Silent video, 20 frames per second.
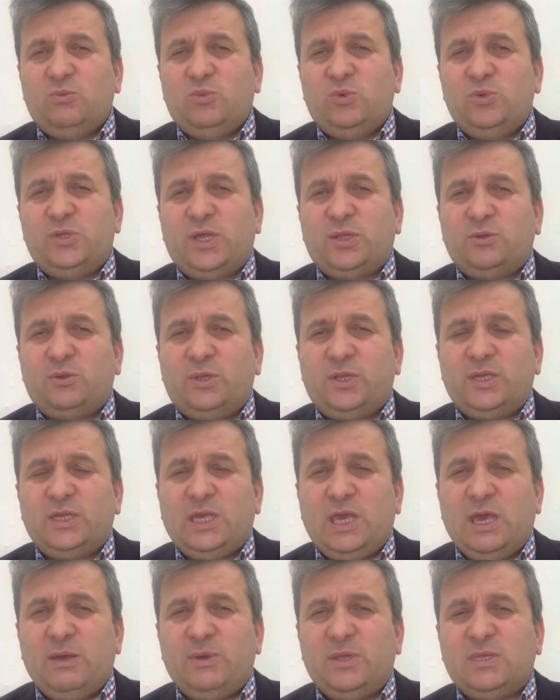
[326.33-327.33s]
Bundan dolayı
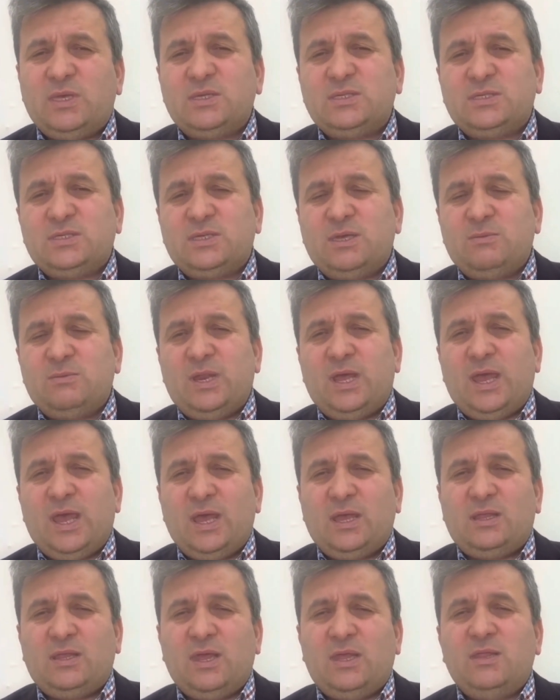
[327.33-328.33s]
GBT sistemine
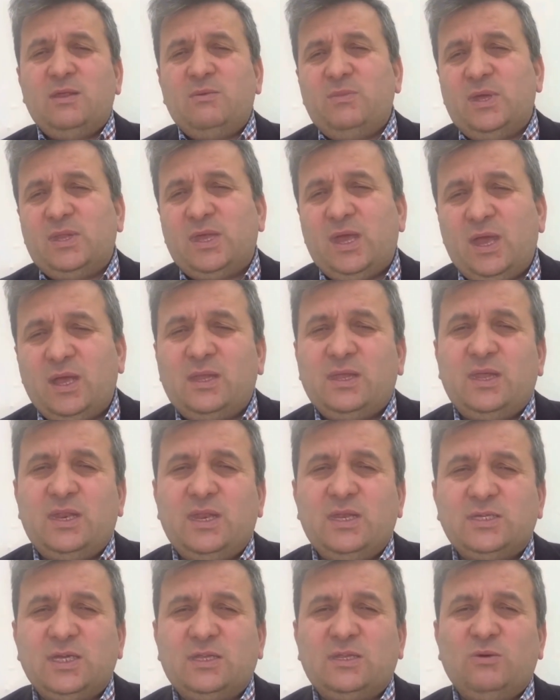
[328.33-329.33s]
eklendim ya da
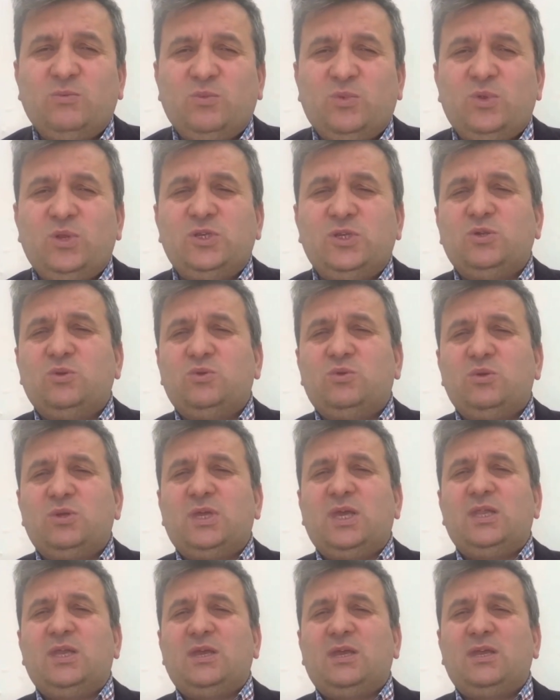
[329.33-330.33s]
eklenecektim. Bunun için
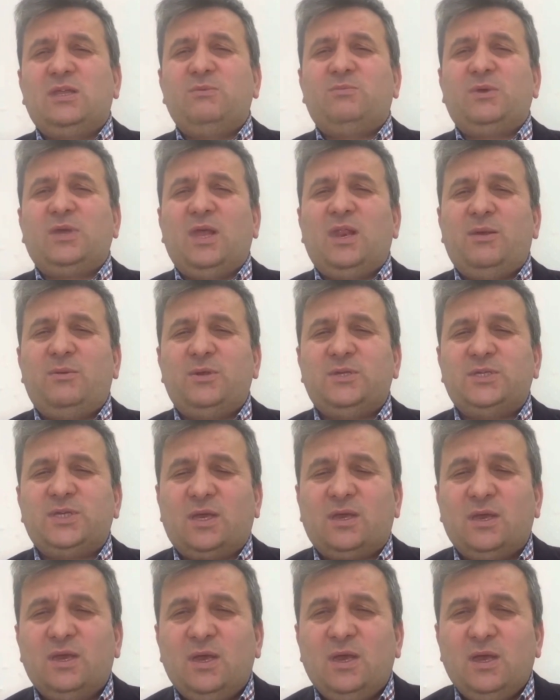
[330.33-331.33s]
Türkiye'de gidip
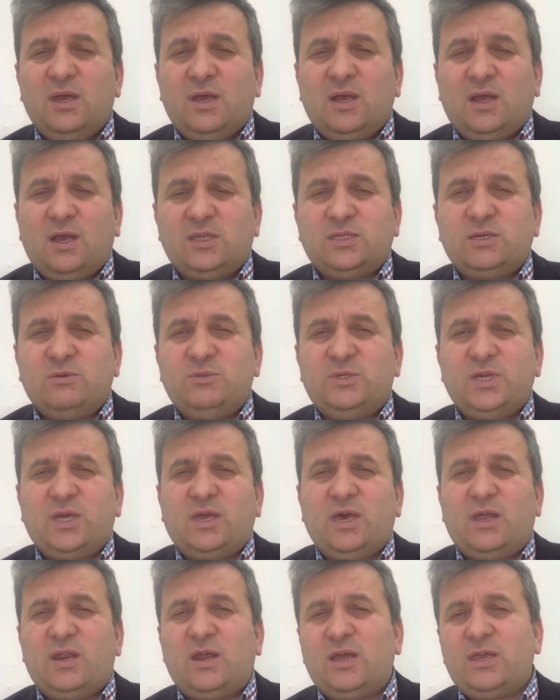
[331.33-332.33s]
gelebilecek,
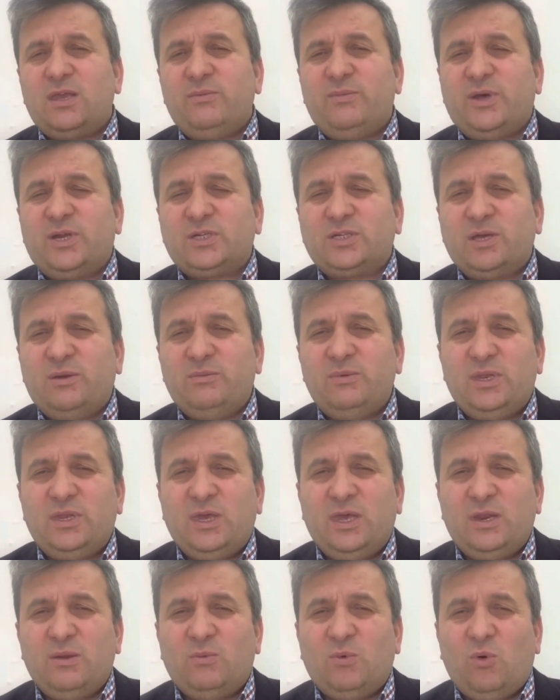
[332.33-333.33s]
kaçabilecek herhangi başka bir
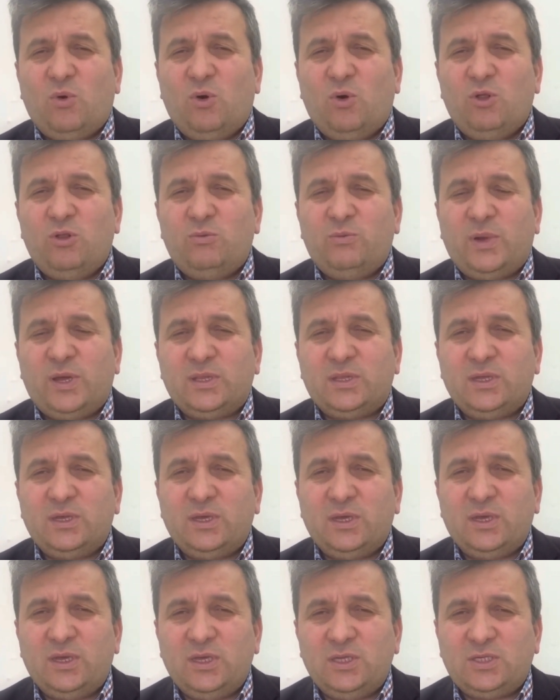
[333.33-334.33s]
yerim
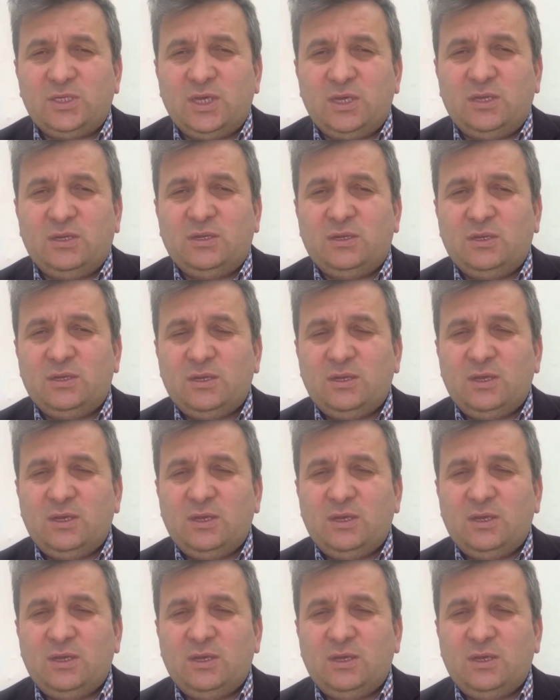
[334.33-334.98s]
olmadığı için